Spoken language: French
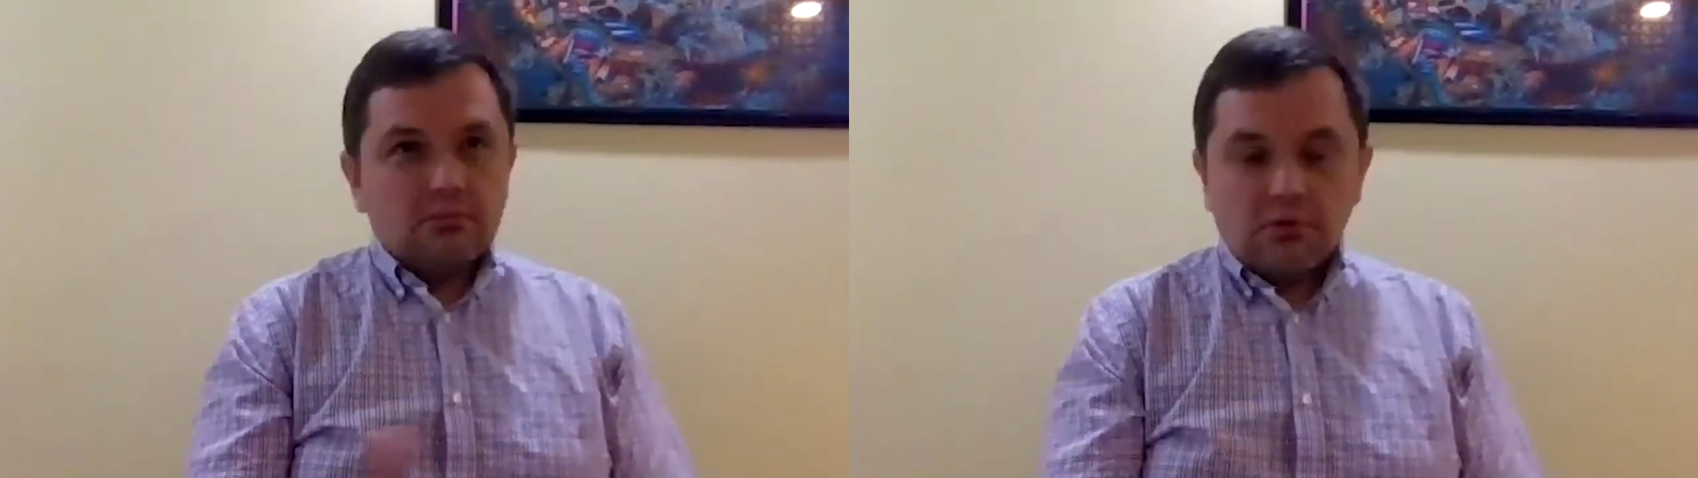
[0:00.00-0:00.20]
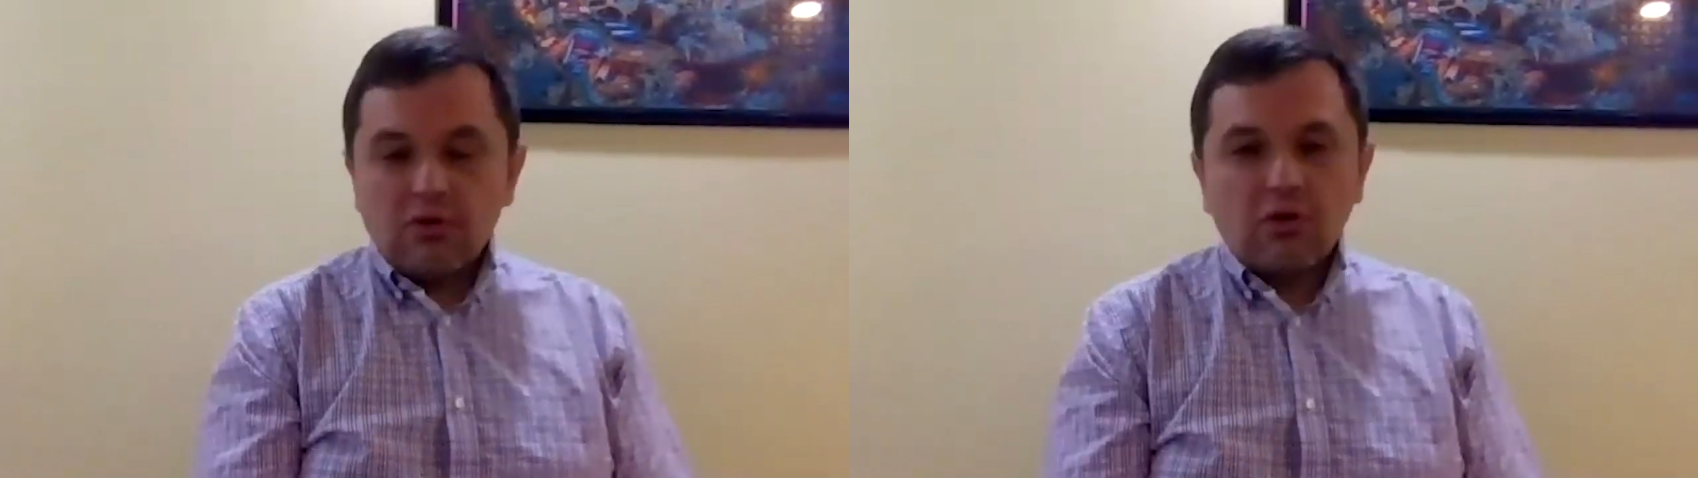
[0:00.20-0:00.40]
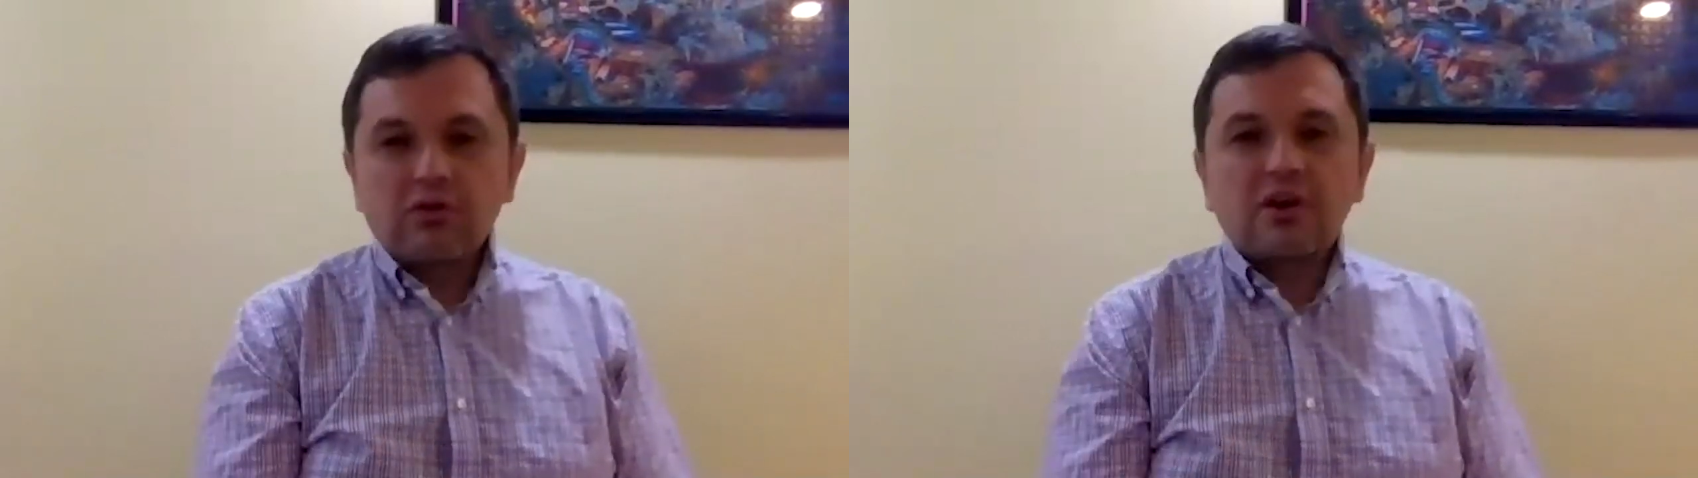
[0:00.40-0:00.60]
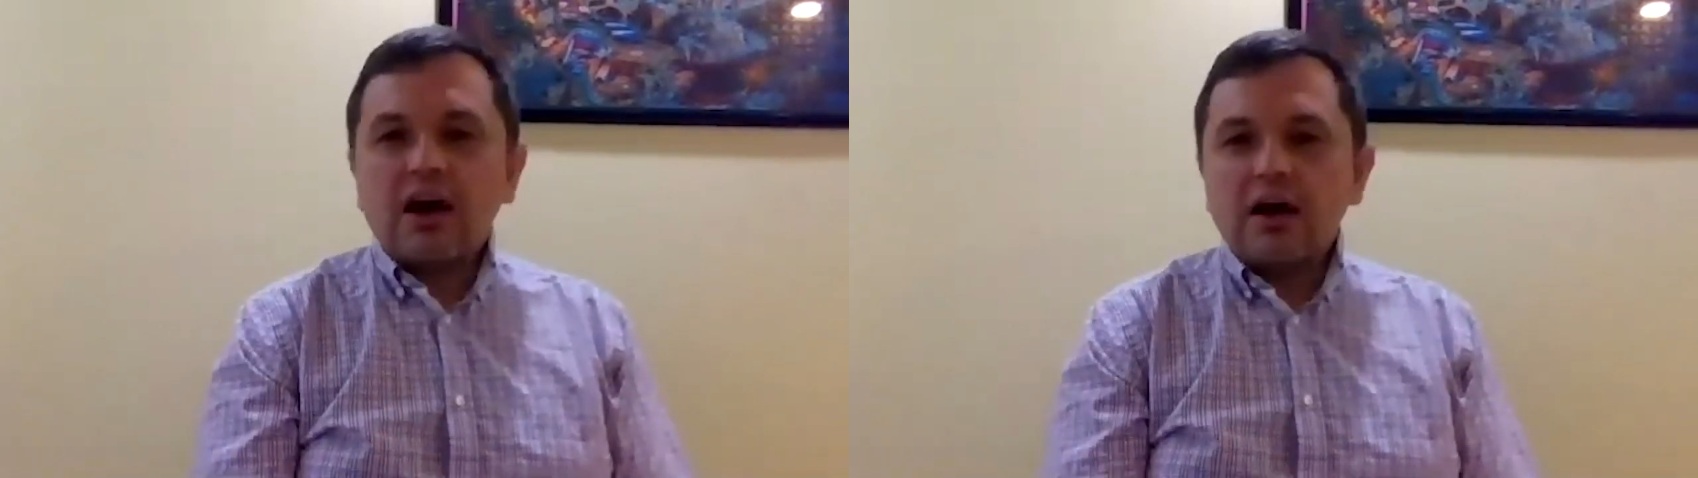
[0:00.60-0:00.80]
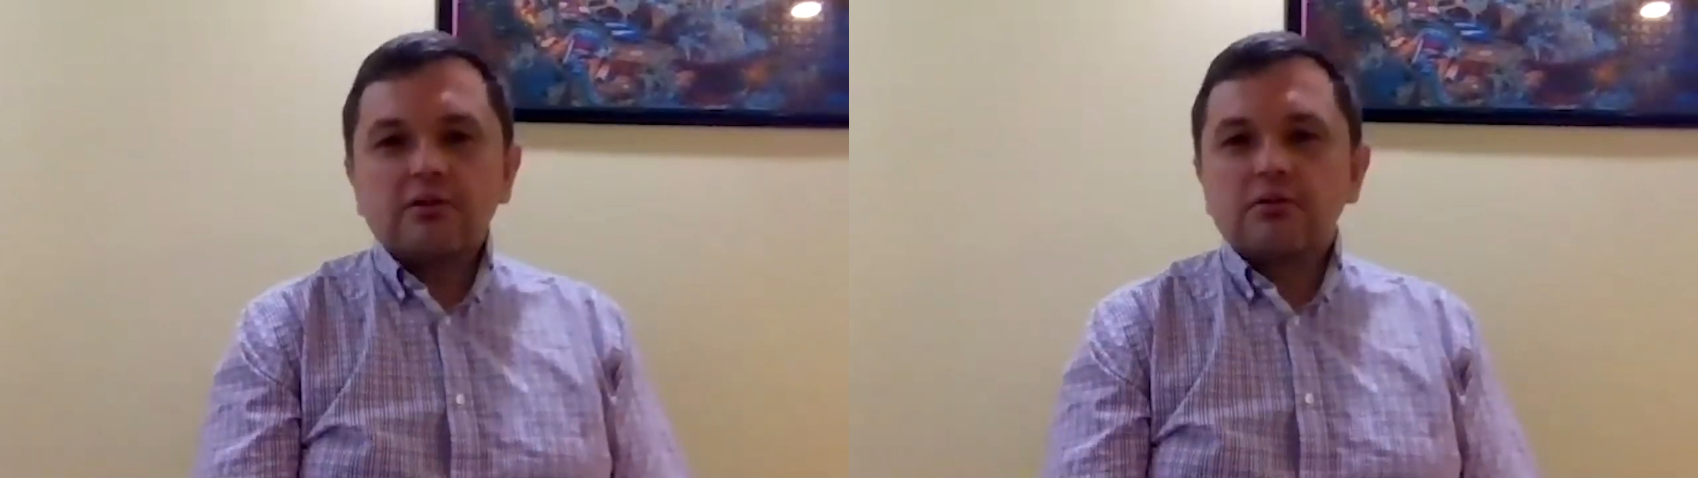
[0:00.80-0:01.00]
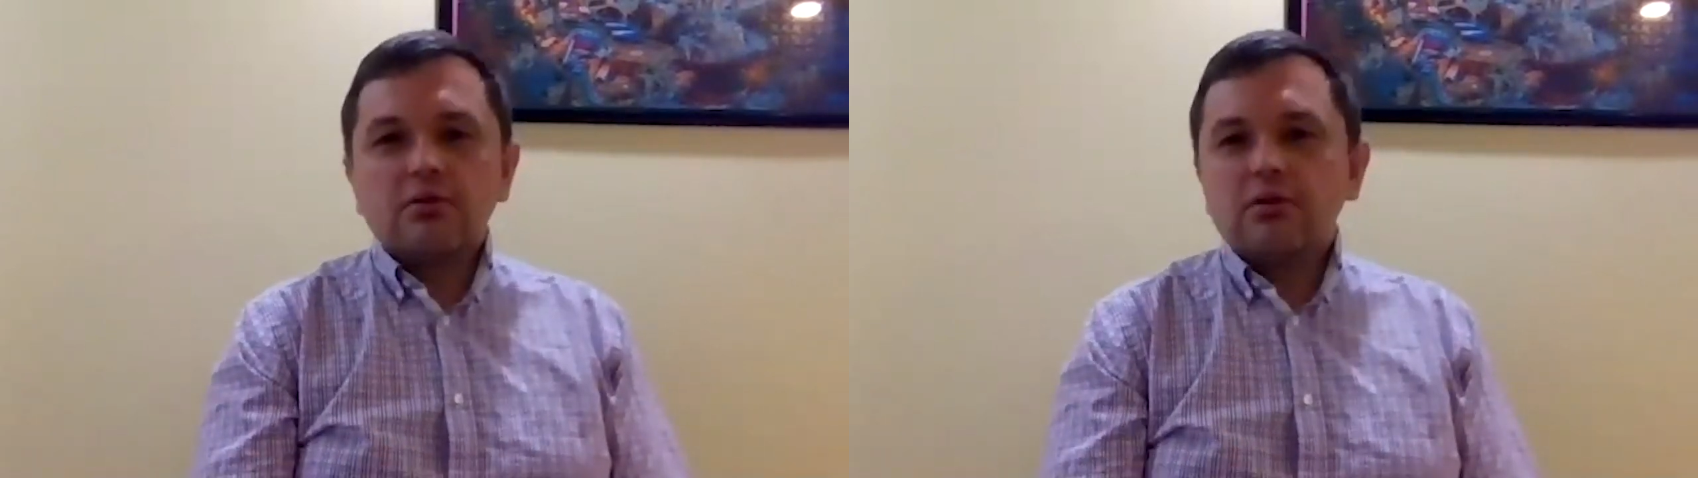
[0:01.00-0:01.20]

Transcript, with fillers: sans crainte que